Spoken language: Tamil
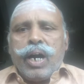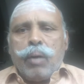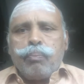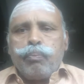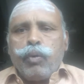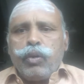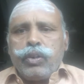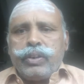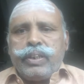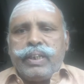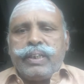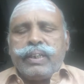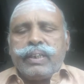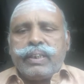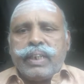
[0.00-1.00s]
அப்பொழுது
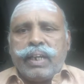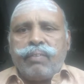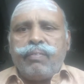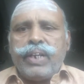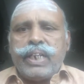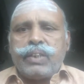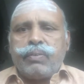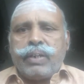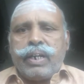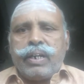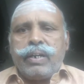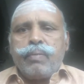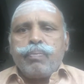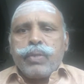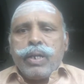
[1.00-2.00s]

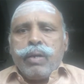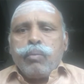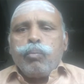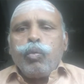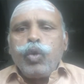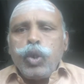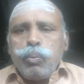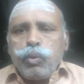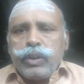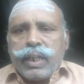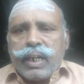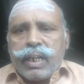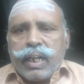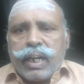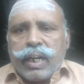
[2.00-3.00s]
சர்வேஸ்வரன்
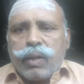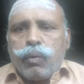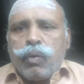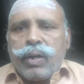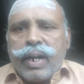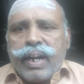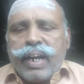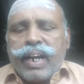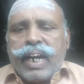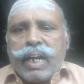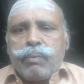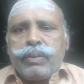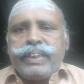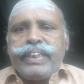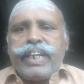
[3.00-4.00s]
முழுமுதற் கடவுளான
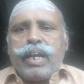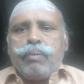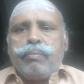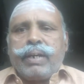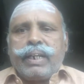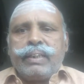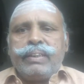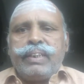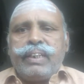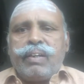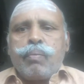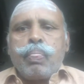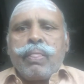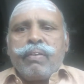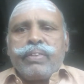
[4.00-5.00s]
கணபதியை மறந்து
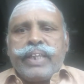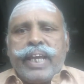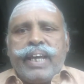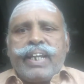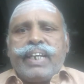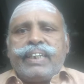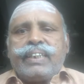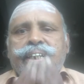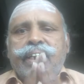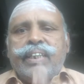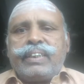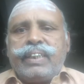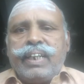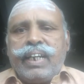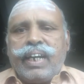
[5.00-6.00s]
தேரை
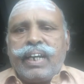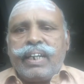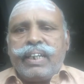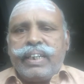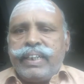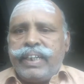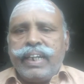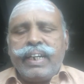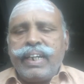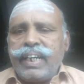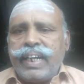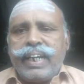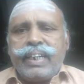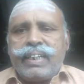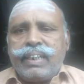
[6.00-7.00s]
செலுத்தினார் என்ன
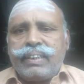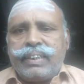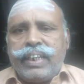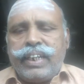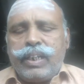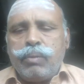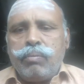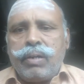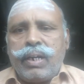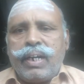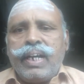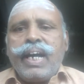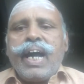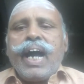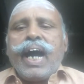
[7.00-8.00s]
ஆயிற்று தெரியுமா
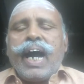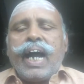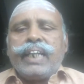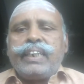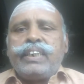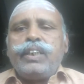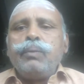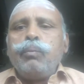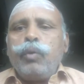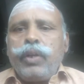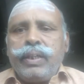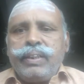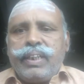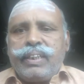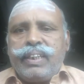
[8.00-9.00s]
அச்சு
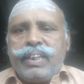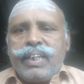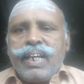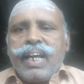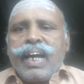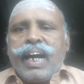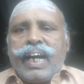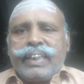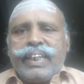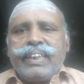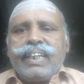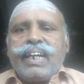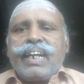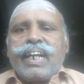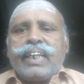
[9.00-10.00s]
முறிந்தது
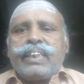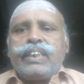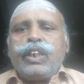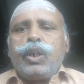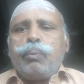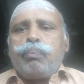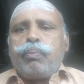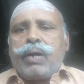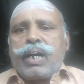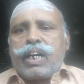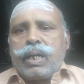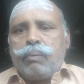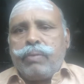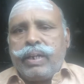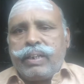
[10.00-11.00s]
அதைதான்
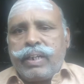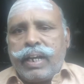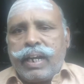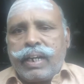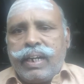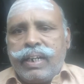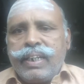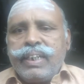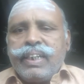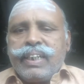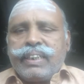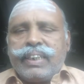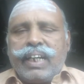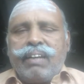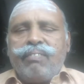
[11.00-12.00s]
அச்சிறுப்பாக்கம் என்றார்கள்
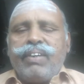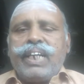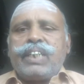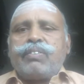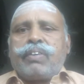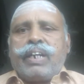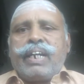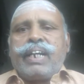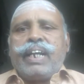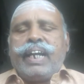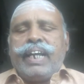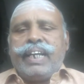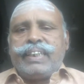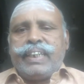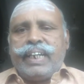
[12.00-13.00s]
சர்வேஸ்வரன்
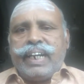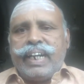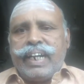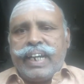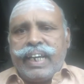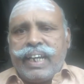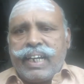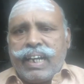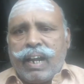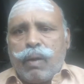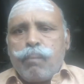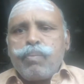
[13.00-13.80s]
கணேசனை நினைக்க